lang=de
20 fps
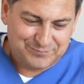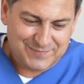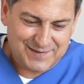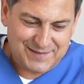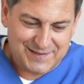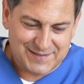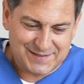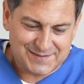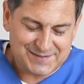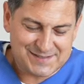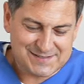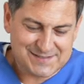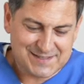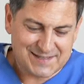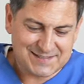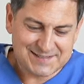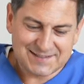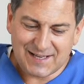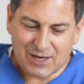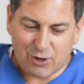Ja, das
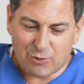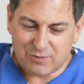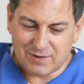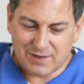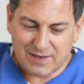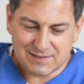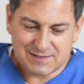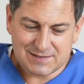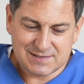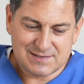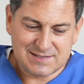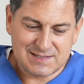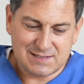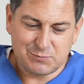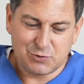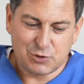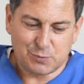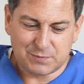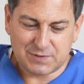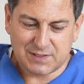rechte Auge hat
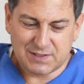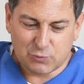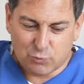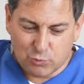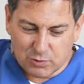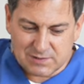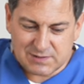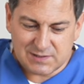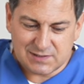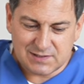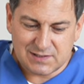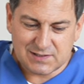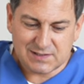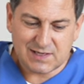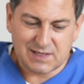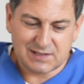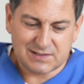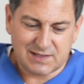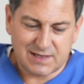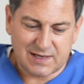7 Dioptrien
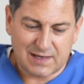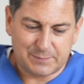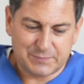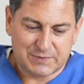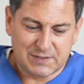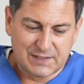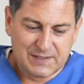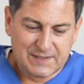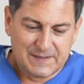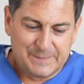Kurzsichtigkeit gehabt